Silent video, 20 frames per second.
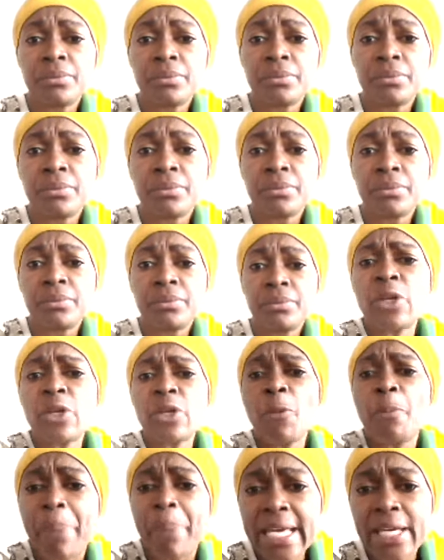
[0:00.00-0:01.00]
Il fait de
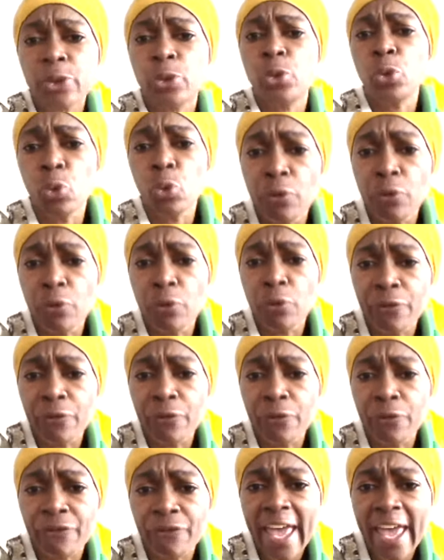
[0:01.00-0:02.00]
pédé, cul ouvert.
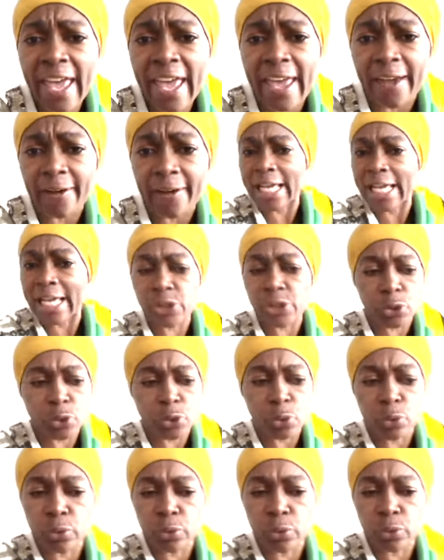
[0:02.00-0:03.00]
Je
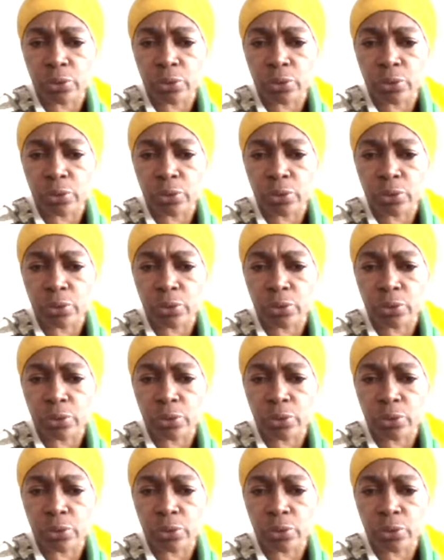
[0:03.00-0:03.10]
t'insulte.